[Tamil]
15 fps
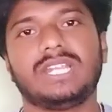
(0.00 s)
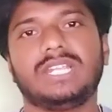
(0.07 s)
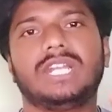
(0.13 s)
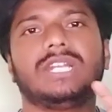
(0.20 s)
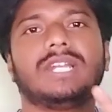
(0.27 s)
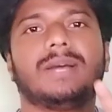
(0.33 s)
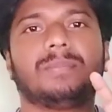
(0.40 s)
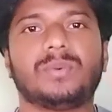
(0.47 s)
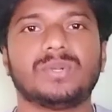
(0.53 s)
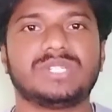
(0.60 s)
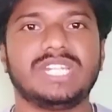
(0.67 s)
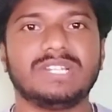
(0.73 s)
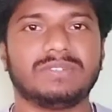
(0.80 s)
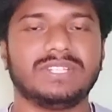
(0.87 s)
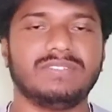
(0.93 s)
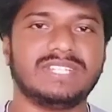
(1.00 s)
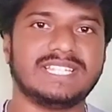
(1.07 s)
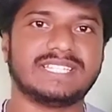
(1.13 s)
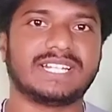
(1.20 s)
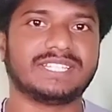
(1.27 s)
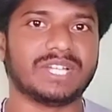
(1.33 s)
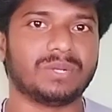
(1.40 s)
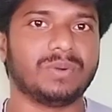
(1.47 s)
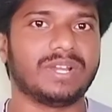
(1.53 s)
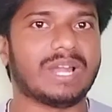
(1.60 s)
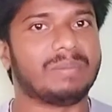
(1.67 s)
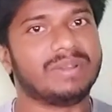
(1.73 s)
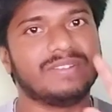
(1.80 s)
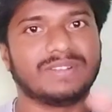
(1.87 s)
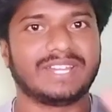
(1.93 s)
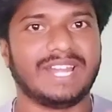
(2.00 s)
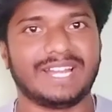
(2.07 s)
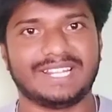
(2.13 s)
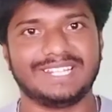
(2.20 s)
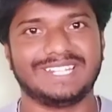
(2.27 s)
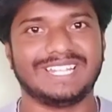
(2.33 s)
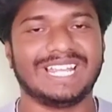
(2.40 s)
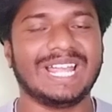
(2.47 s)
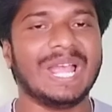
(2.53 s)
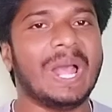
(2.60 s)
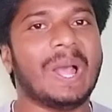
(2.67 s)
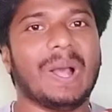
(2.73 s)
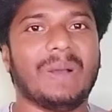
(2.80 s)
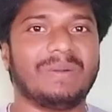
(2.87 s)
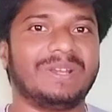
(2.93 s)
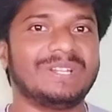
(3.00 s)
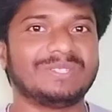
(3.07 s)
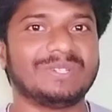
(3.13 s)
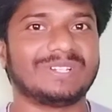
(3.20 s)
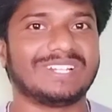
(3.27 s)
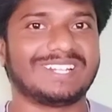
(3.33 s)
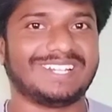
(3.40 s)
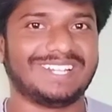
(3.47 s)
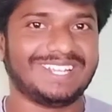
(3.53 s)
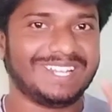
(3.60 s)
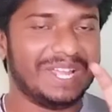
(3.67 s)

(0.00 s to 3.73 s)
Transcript: என்ன போஸ்டிங் வந்து விஜய் சார் தருவார் அப்படின்னு அவர் கேட்டதுக்கு அவர் என்ன சொல்கிறாருன்னா